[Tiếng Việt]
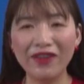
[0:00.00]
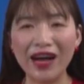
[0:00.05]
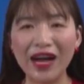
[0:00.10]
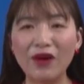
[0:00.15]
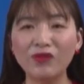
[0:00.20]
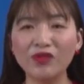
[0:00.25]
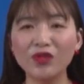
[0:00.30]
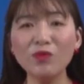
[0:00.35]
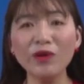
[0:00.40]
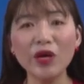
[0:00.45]

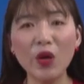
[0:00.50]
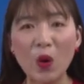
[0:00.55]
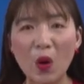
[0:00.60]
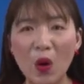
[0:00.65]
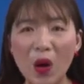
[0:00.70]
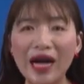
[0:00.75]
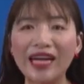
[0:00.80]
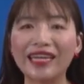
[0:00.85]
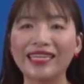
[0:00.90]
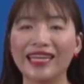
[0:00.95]
vào trong cái
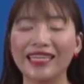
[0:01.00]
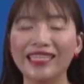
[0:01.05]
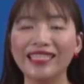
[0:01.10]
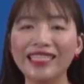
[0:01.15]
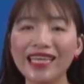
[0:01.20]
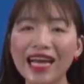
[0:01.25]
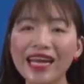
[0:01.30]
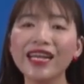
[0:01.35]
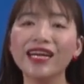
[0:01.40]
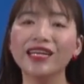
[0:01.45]
hoàn cảnh
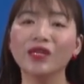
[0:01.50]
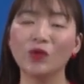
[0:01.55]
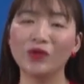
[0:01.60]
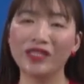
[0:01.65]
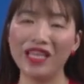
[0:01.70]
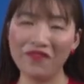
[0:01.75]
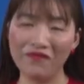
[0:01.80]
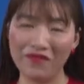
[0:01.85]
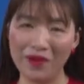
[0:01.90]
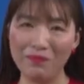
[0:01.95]
ra đời của
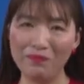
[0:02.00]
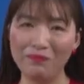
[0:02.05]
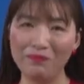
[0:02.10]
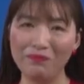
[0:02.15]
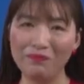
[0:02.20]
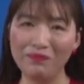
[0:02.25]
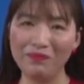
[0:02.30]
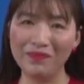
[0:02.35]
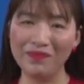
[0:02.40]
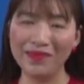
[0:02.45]
tác phẩm
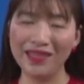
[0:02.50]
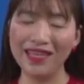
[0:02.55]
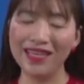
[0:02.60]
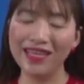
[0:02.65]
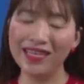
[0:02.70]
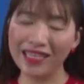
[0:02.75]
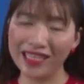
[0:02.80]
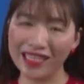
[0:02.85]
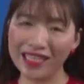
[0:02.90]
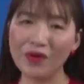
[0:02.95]

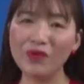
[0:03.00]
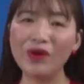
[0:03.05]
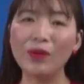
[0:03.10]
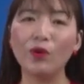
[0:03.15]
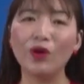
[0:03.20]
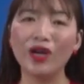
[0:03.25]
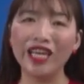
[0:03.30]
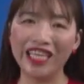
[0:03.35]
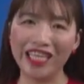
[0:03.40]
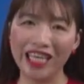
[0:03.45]
sau
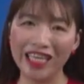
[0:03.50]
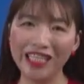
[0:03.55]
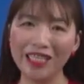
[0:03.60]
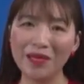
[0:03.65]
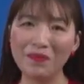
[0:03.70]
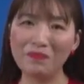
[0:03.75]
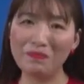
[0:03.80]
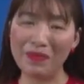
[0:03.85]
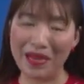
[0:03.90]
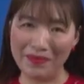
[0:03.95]
năm
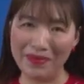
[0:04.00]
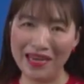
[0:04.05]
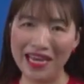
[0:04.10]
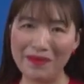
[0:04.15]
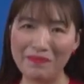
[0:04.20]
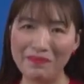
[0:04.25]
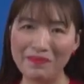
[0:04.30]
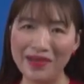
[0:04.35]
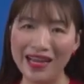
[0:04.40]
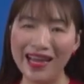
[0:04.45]

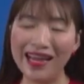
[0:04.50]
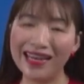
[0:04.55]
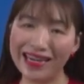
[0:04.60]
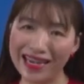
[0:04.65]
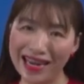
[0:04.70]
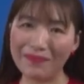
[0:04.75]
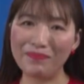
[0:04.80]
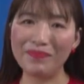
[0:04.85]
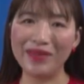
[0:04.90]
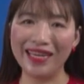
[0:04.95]
1975
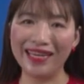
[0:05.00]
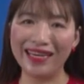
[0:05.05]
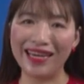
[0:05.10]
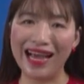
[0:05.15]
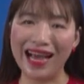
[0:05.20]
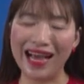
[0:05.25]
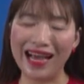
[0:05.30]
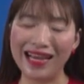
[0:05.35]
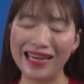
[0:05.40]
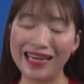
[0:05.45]
đặc biệt
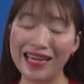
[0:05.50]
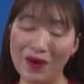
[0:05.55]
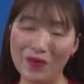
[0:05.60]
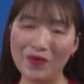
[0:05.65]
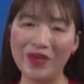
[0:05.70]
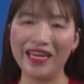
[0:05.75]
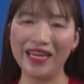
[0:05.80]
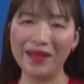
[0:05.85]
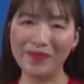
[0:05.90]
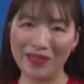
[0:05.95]
là
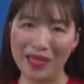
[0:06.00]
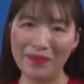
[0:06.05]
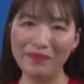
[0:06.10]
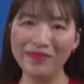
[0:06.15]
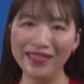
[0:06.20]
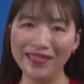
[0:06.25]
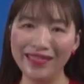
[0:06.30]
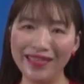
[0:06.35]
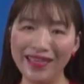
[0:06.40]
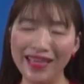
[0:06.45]
đầu những năm
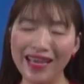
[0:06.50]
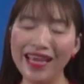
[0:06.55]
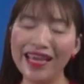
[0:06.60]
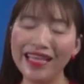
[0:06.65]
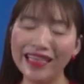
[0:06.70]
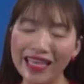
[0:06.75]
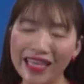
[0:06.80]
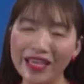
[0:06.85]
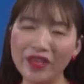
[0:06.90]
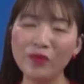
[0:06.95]
80
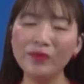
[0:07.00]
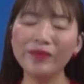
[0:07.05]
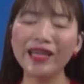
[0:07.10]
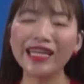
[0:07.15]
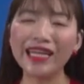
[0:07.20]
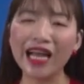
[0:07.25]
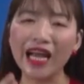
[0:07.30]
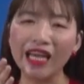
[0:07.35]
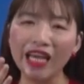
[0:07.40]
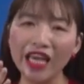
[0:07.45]
thì chúng
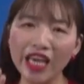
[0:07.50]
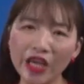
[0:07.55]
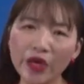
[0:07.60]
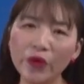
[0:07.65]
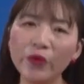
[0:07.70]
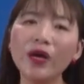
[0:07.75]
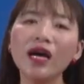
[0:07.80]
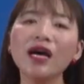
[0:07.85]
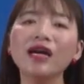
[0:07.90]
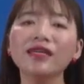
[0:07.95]
ta càng
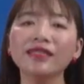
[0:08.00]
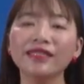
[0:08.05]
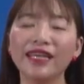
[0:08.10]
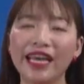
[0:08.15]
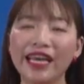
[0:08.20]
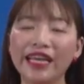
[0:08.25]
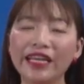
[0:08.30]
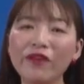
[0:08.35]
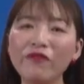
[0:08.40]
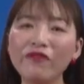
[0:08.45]
hiểu hơn
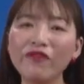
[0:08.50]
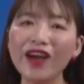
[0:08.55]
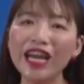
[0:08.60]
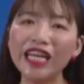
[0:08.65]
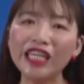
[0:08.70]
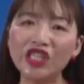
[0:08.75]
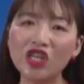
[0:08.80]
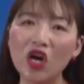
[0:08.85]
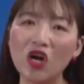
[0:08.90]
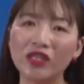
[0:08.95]
cái
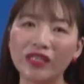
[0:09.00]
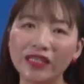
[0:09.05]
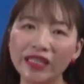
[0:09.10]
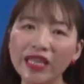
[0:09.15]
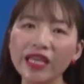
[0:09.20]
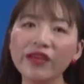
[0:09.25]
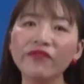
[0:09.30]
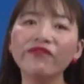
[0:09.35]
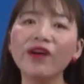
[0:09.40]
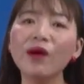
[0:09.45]
vai trò
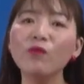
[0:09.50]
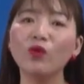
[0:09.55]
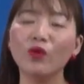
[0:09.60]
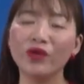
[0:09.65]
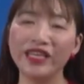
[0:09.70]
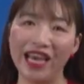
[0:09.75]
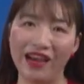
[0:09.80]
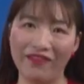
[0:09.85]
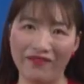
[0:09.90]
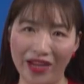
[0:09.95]
tiên phong
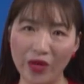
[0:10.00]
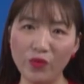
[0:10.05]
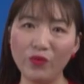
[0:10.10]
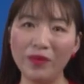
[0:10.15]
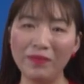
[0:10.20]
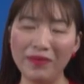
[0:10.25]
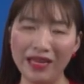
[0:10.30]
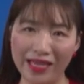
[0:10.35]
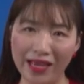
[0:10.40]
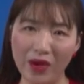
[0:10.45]
của nhà văn
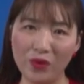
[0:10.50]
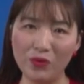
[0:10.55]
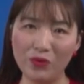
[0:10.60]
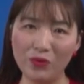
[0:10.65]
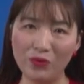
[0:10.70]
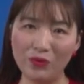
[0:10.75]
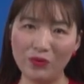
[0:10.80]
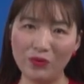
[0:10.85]
Nguyễn Minh Châu.